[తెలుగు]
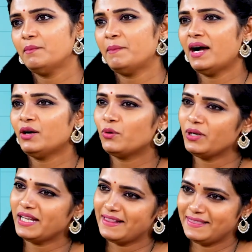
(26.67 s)
మాకు
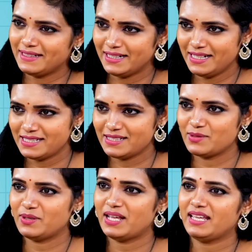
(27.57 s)
కొన్ని హెల్త్ కండిషన్స్
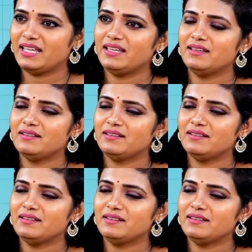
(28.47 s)
ఉన్నాయి